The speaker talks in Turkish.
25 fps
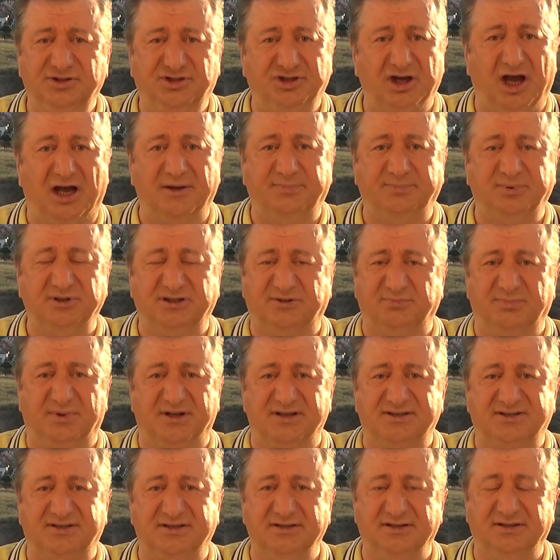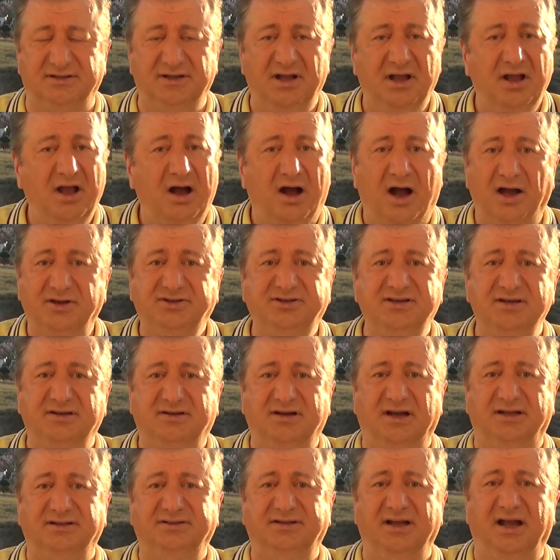çarpıtması
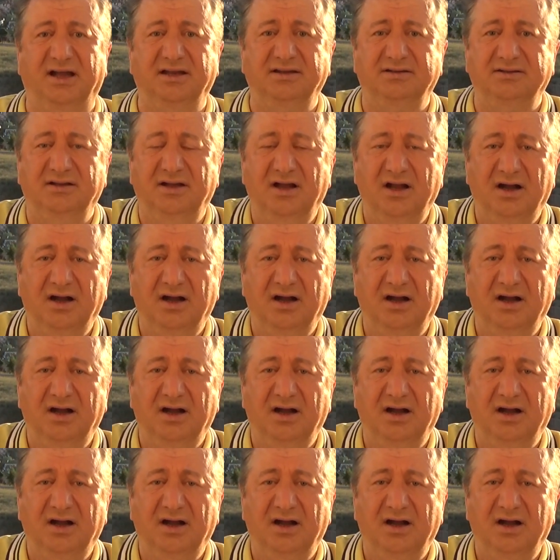hakikaten